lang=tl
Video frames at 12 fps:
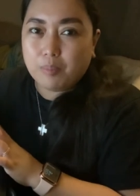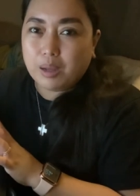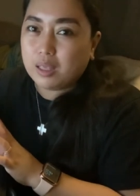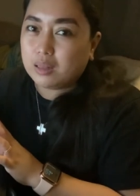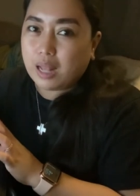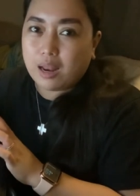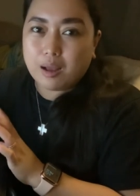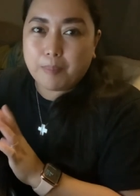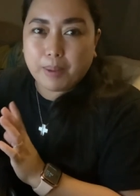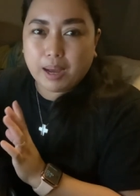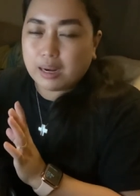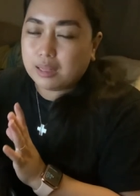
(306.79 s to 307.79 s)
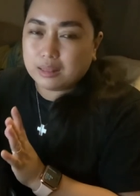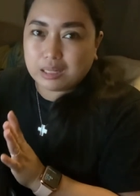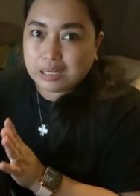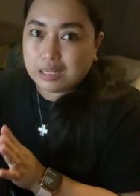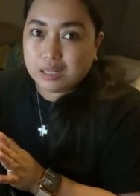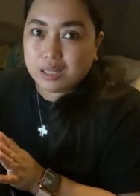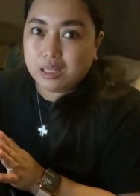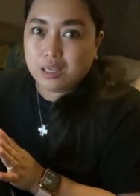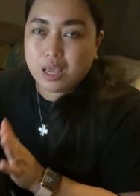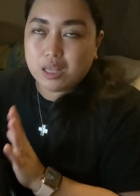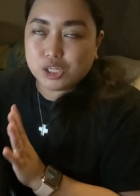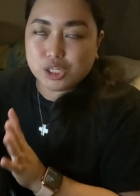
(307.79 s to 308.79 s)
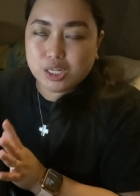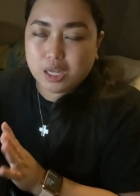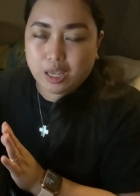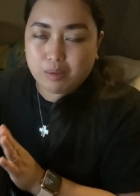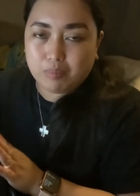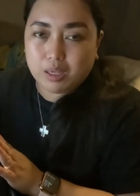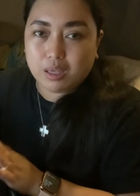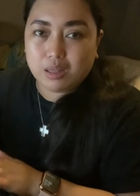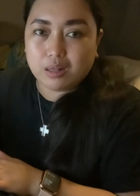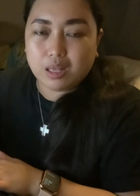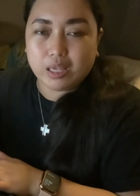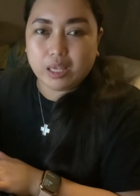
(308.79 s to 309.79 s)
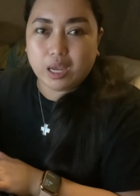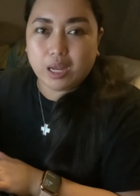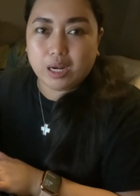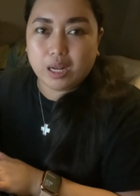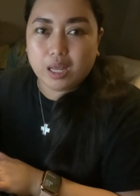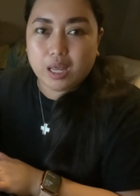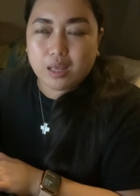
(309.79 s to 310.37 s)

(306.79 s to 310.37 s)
maging talagang parang 3D, HD, I mean, ganyan.